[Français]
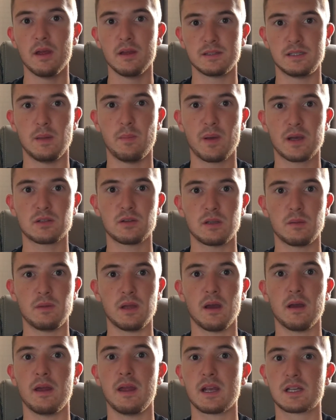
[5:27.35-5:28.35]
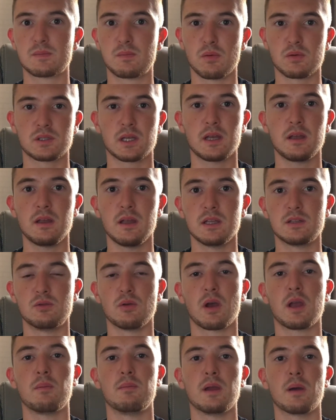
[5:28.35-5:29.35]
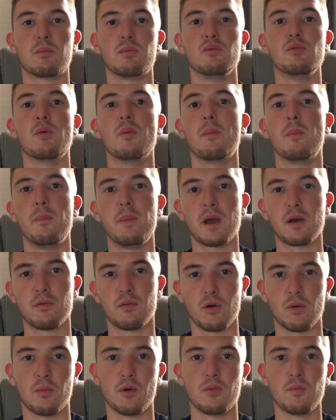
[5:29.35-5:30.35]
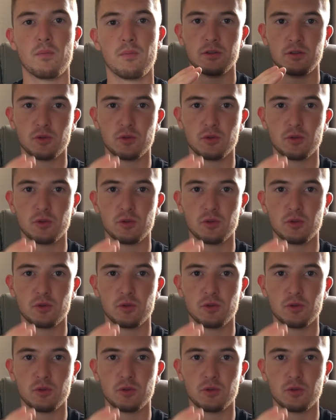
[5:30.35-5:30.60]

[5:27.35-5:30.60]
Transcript: ces personnes exposeraient eh bien, exposeraient et seraient bien plus performants.